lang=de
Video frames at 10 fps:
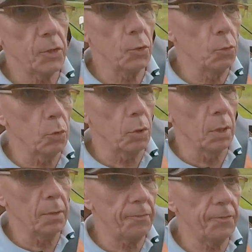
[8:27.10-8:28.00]

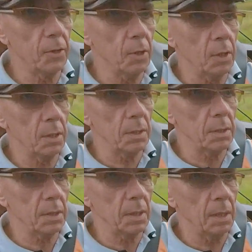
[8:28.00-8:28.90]
Zukunft und
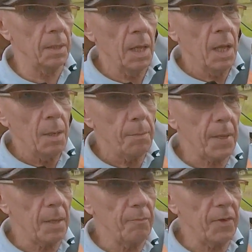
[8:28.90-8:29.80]
äh,
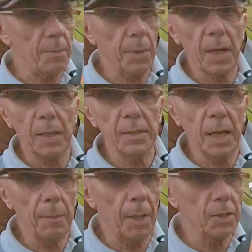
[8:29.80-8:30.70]
BMW begann
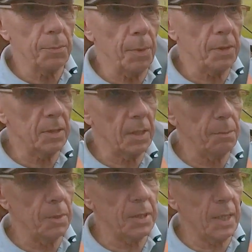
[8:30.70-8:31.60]
damals mit
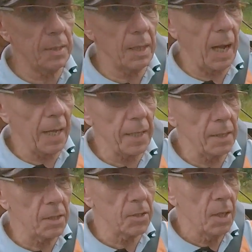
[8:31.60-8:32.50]
dem
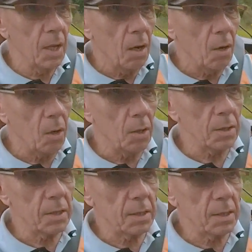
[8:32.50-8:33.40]
Z1 und